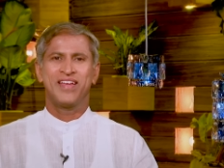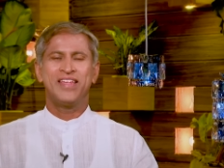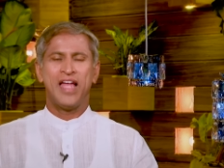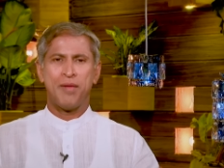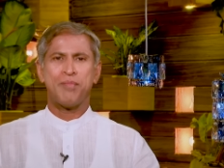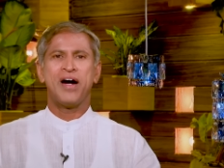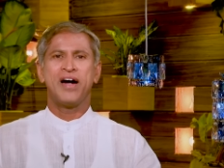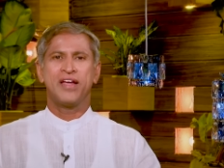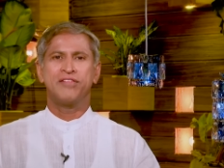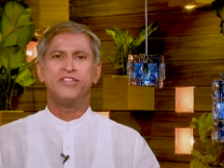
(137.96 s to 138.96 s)
ఇది
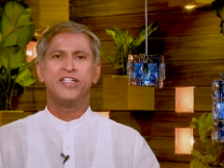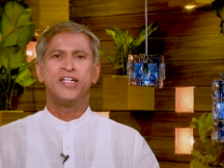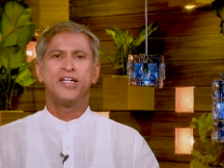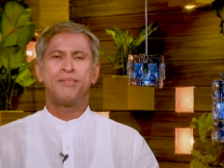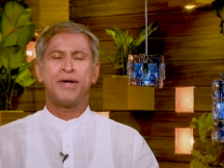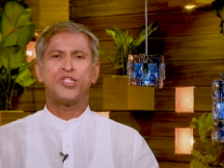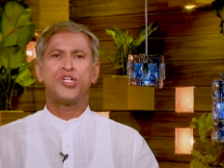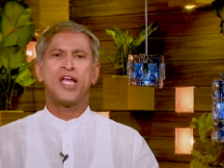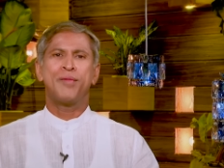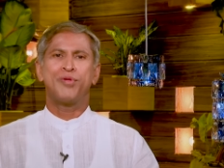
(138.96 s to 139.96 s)
అల్పాహారం
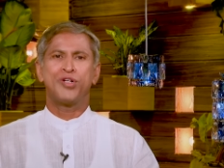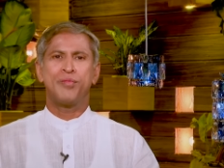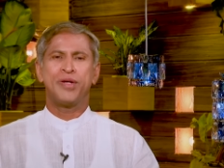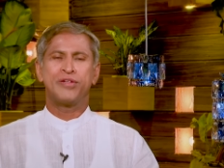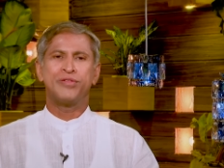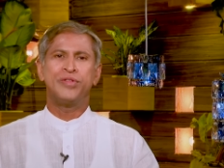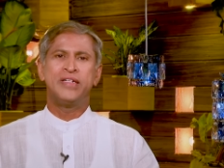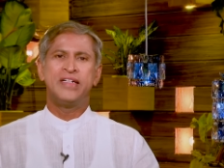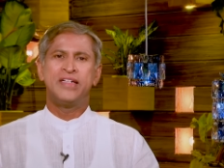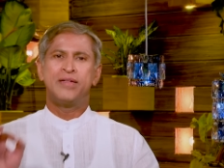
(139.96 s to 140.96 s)
మధ్యాహ్న పూట మీకు
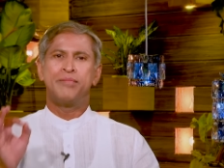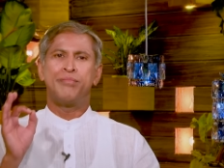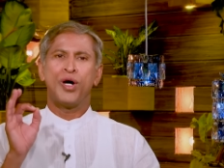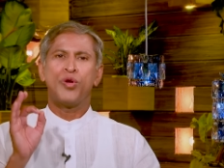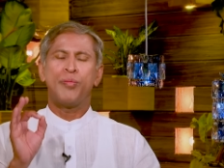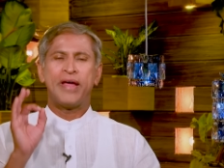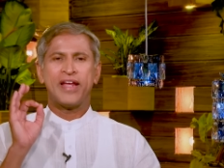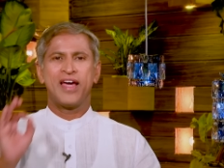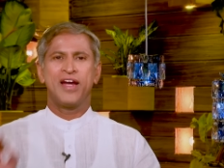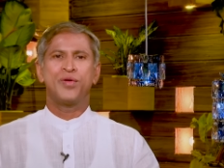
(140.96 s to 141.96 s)
బరువు
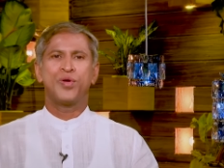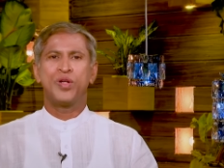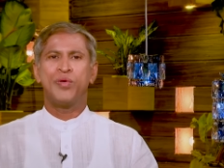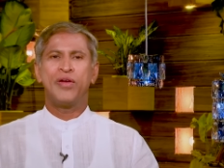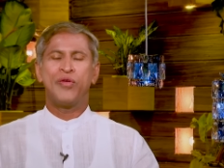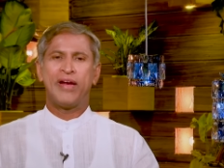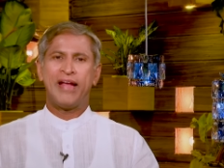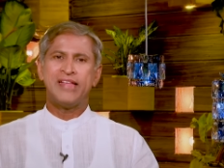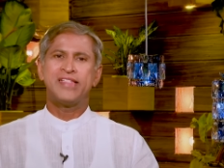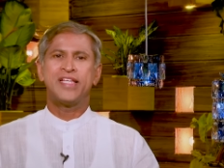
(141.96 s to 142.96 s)
పెరగాలనుకున్న వారు రైస్